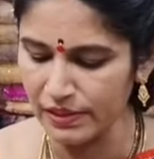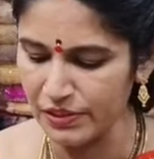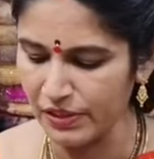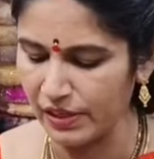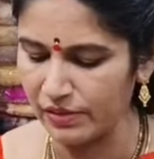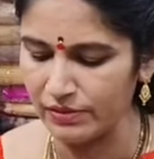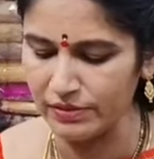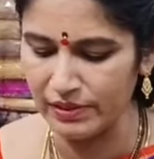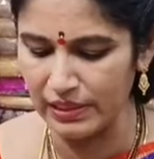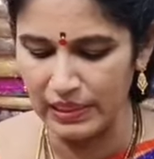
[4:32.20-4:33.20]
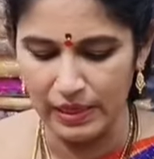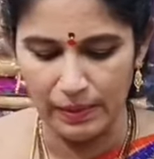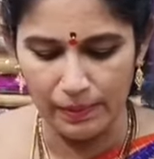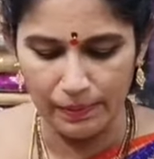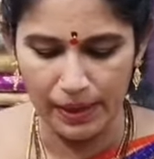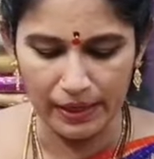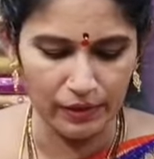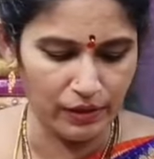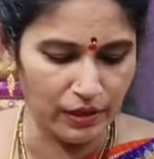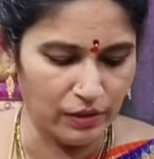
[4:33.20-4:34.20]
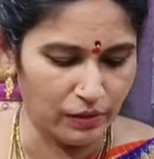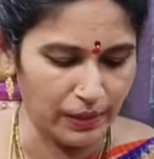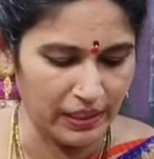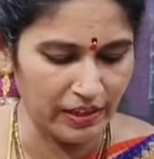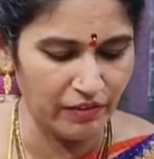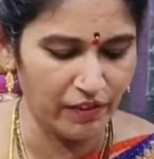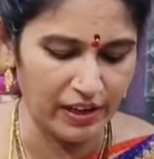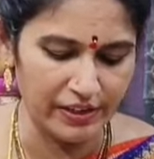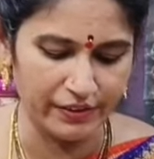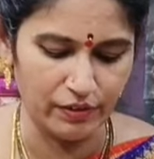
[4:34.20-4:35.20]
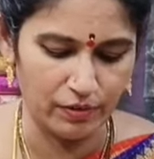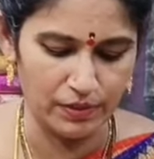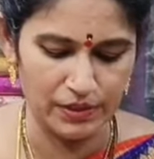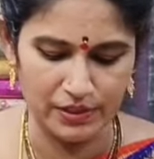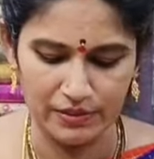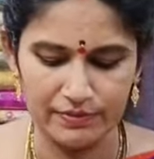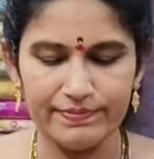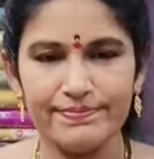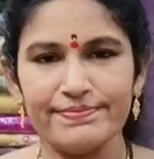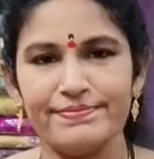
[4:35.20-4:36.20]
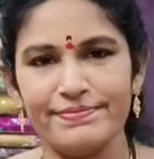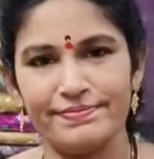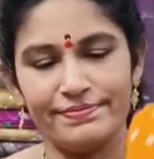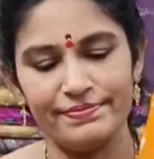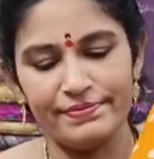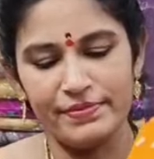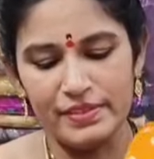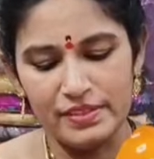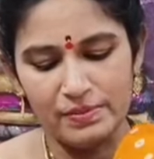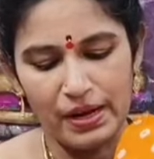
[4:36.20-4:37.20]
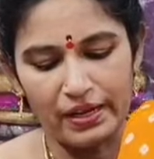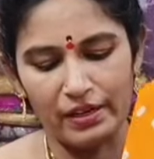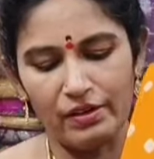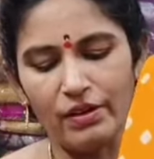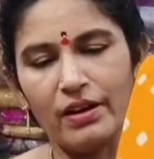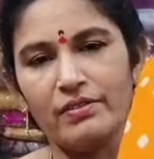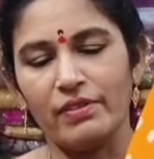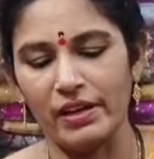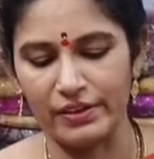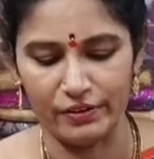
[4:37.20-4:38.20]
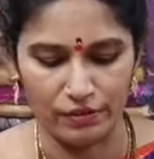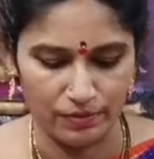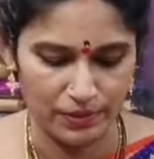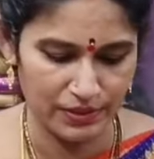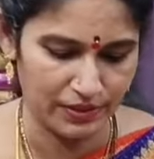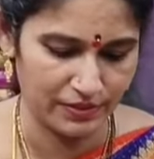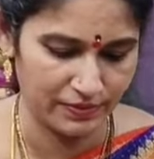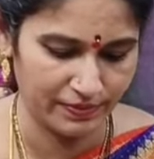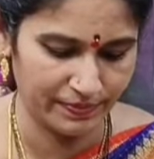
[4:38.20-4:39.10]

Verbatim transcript: నెక్స్ట్ కలరు మ్యాంగో ఎల్లోకి మనకి వైలెట్ కాంబినేషన్ మ్యాంగో ఎల్లో అండ్ వైలెట్ కాంబినేషన్